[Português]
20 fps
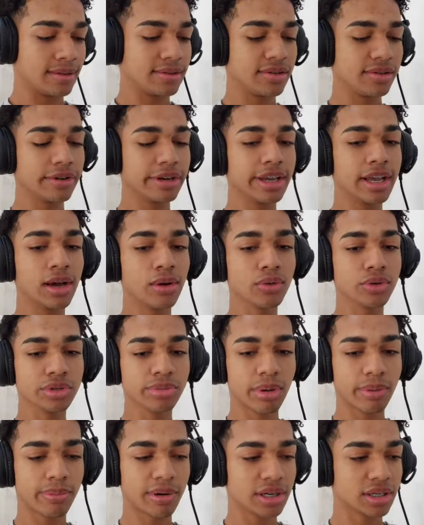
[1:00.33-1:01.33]
Se eu ganhar a
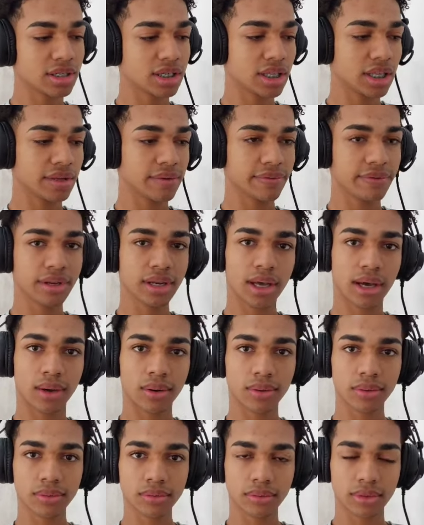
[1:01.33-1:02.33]
última partida em
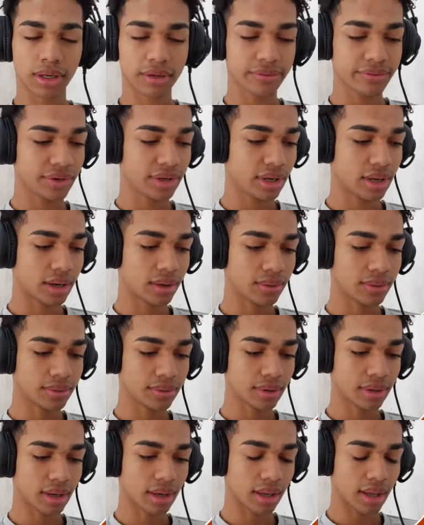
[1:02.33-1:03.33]
final, na final,